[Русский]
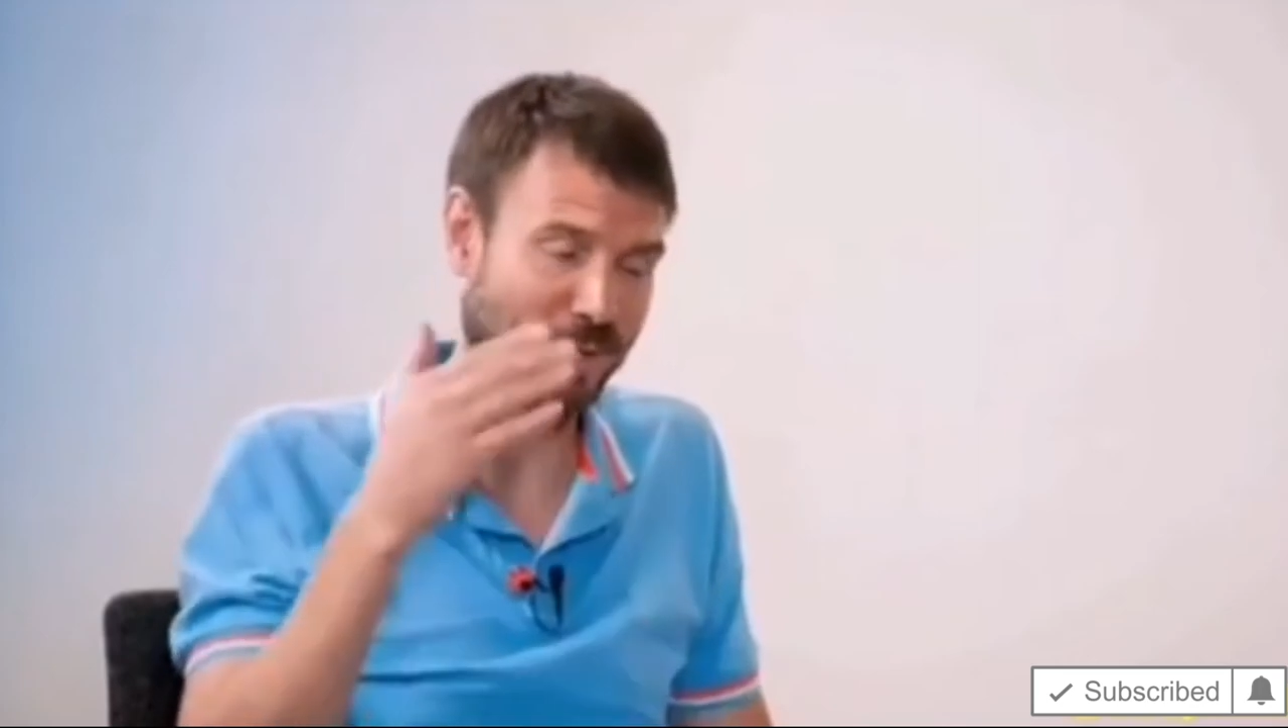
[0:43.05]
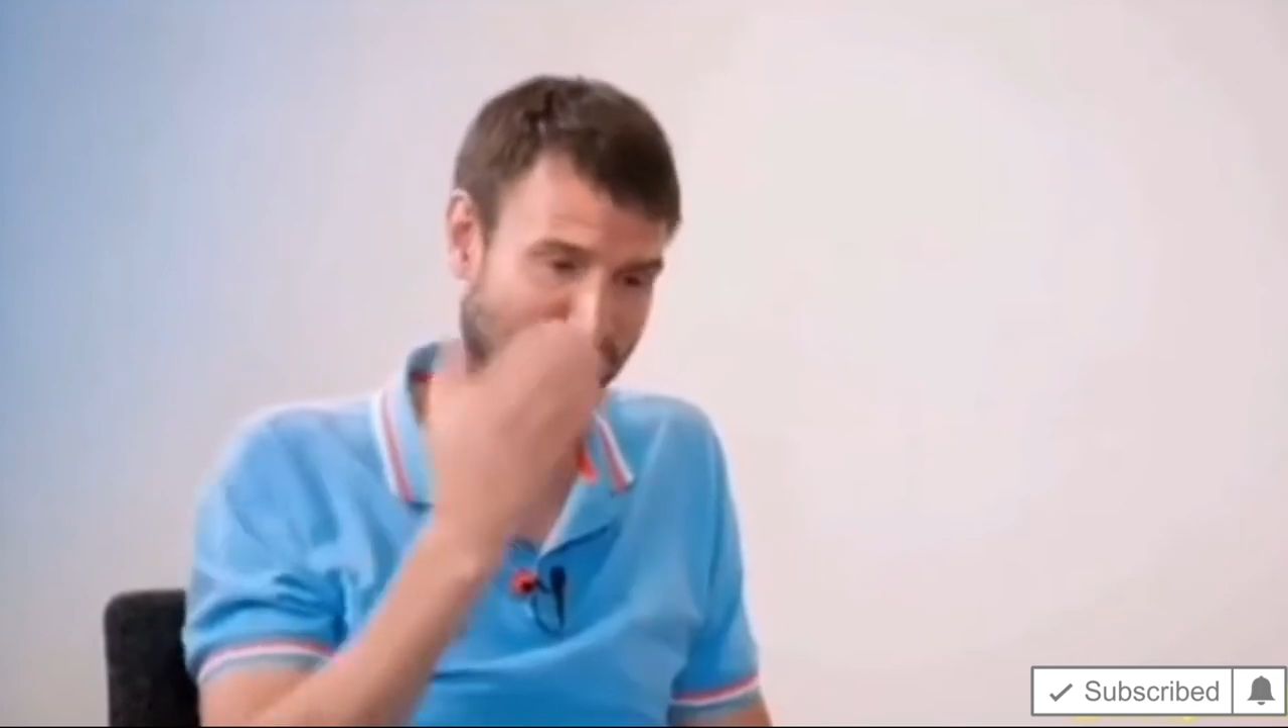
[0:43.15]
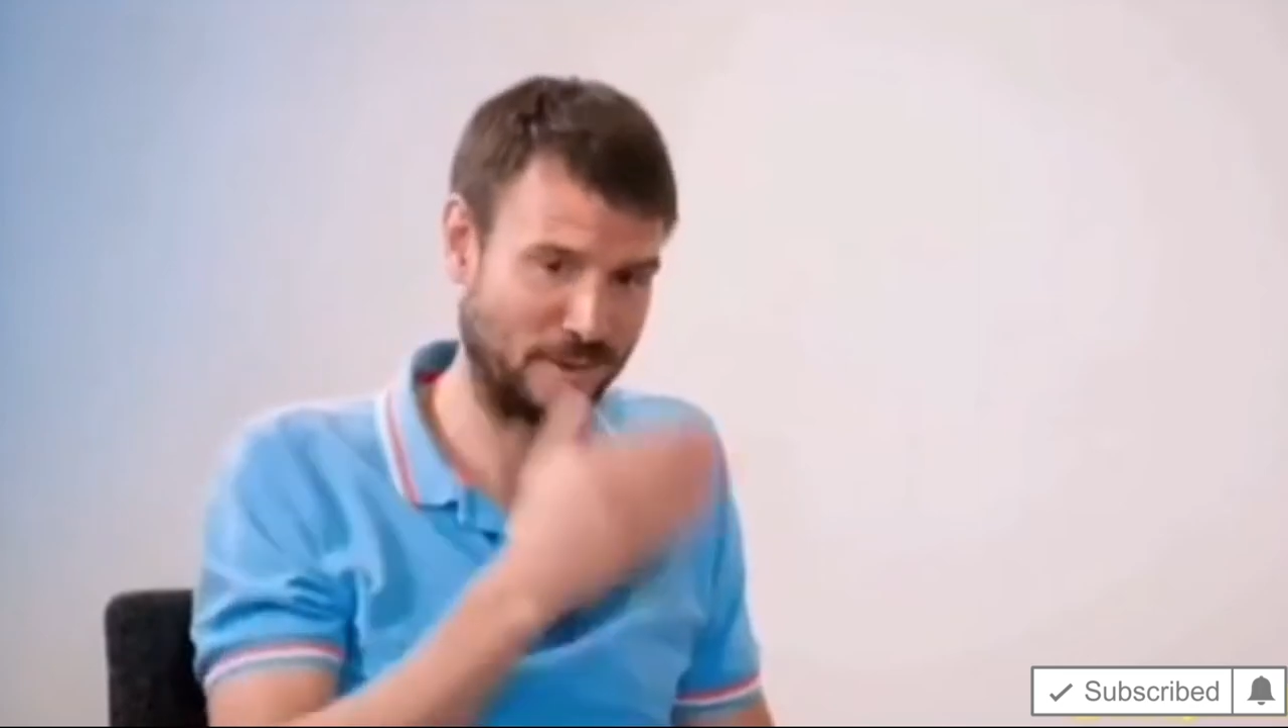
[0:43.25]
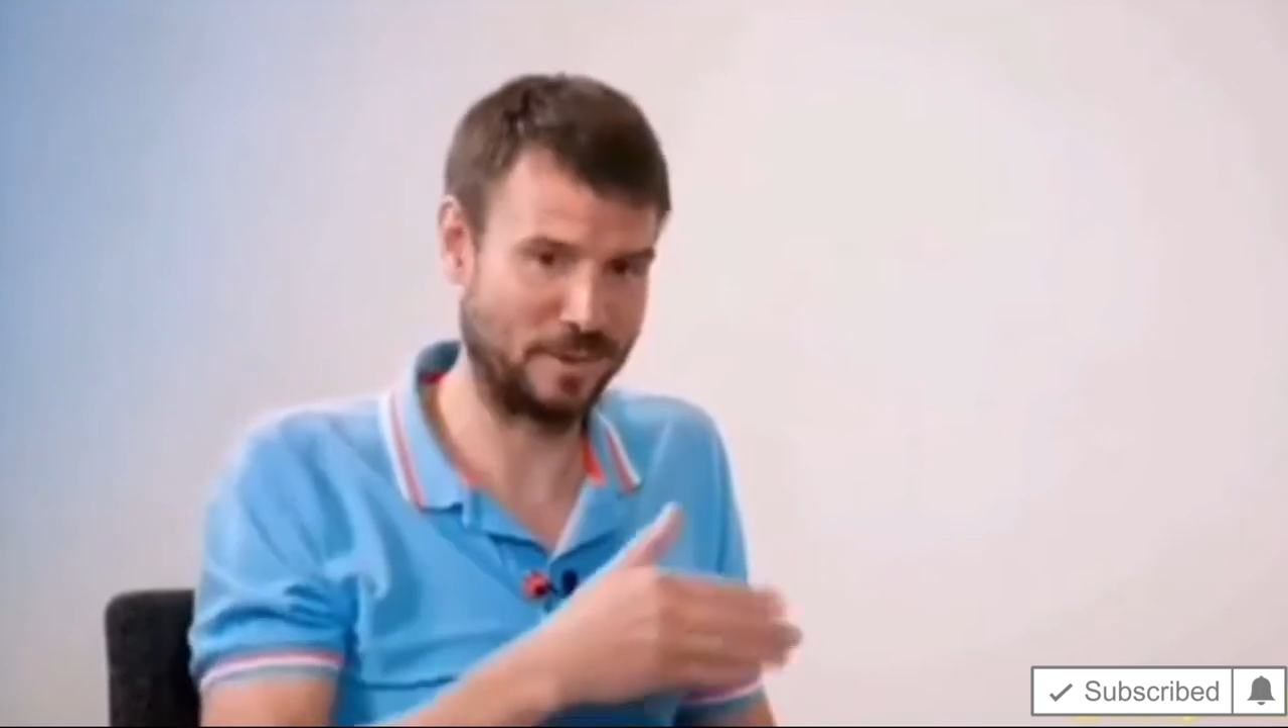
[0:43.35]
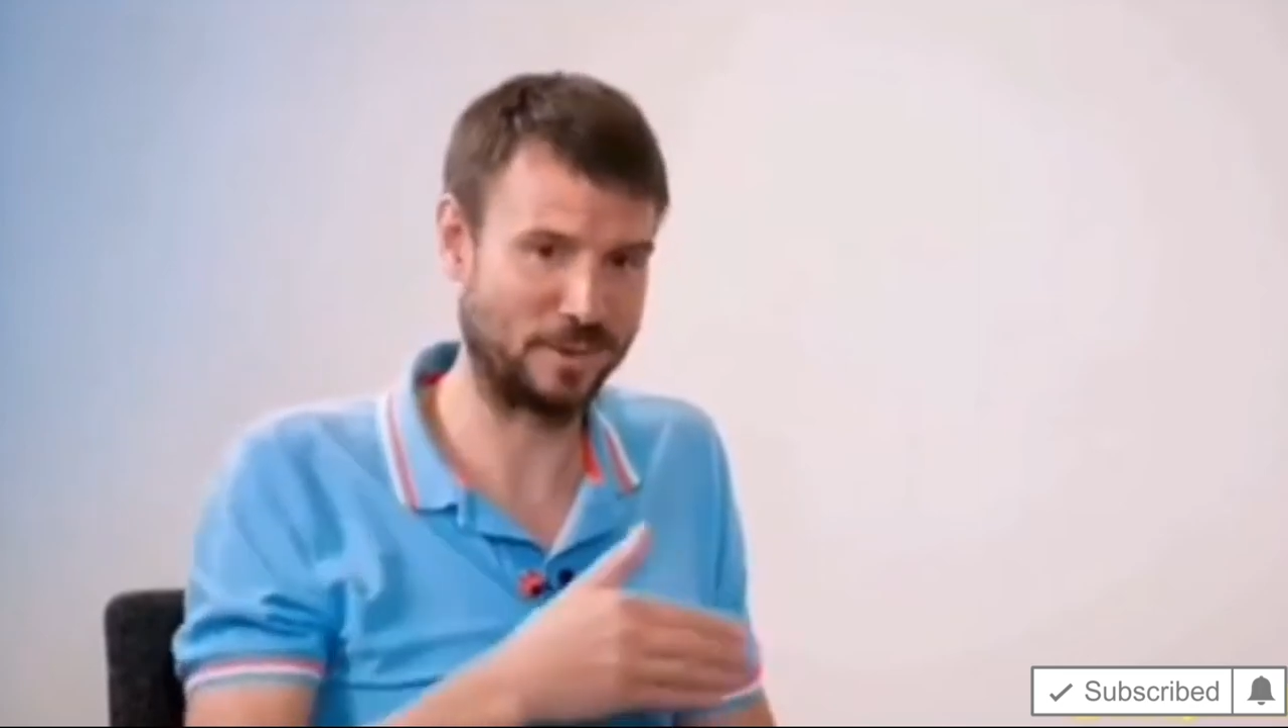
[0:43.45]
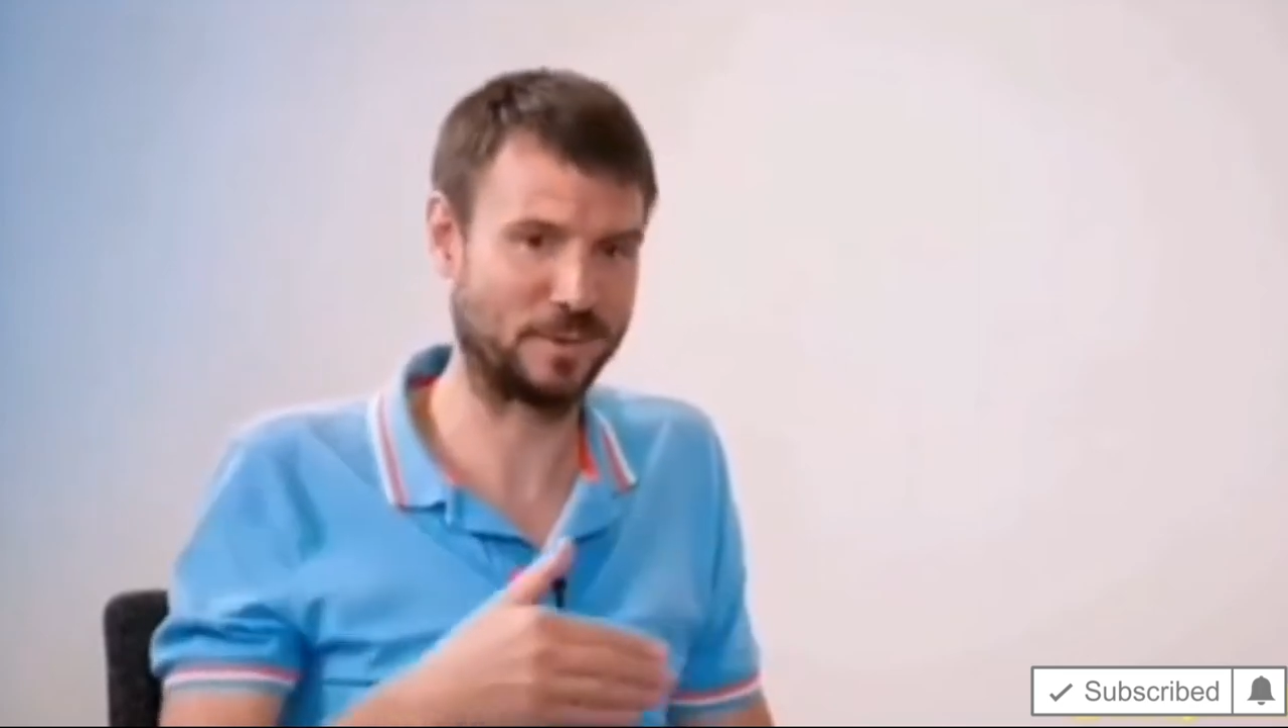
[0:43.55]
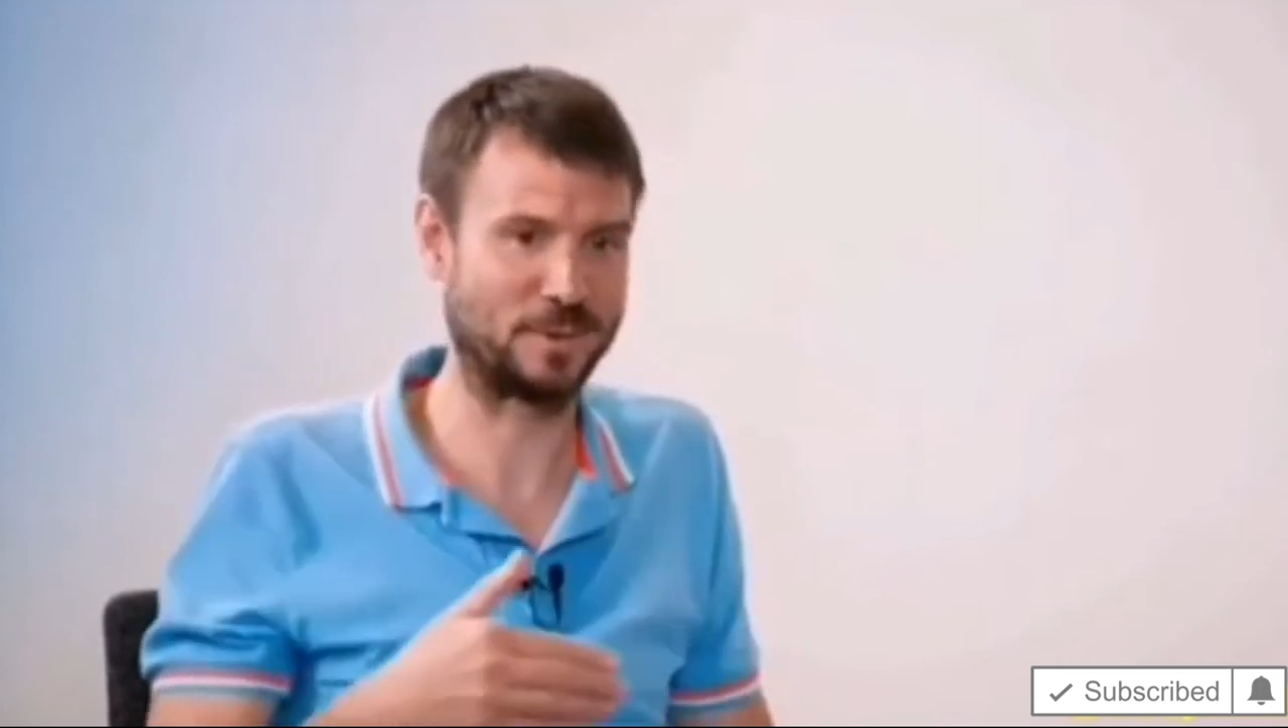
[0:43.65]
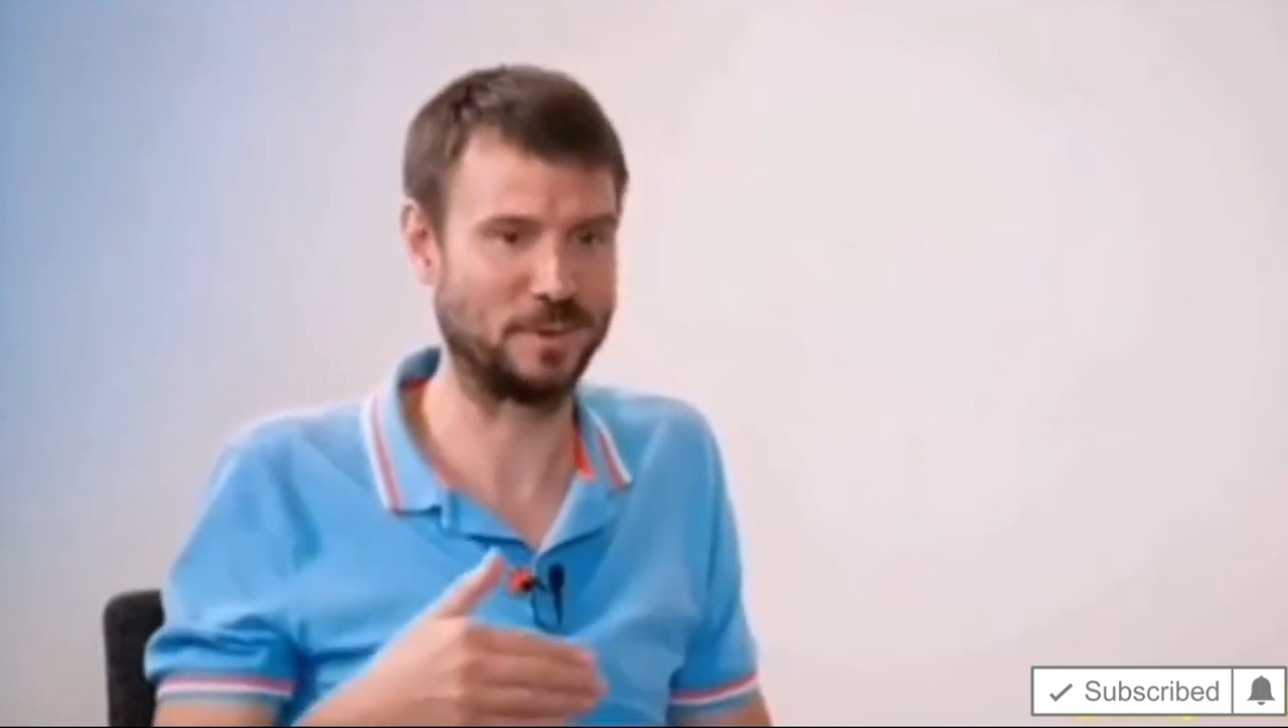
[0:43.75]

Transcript: э,